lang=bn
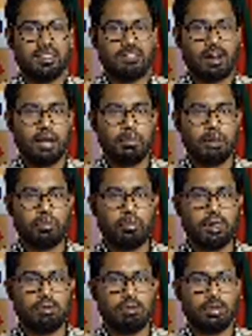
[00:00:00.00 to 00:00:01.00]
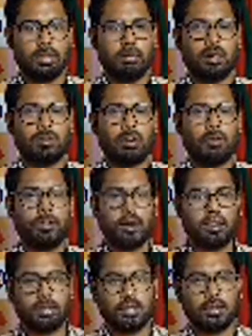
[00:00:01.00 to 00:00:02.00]
স্টাইপেন্ড প্রোভাইড করে বা টপ
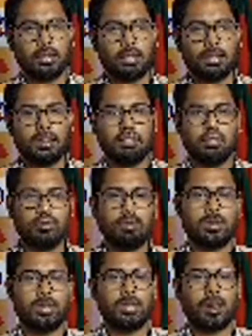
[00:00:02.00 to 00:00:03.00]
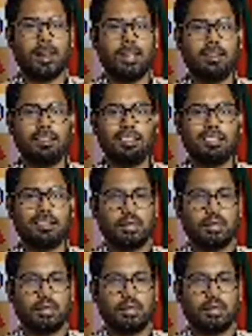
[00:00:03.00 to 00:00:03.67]
র্যাঙ্কিং আছে তাদের কিছু ইউনিভার্সিটি আইএলটিএস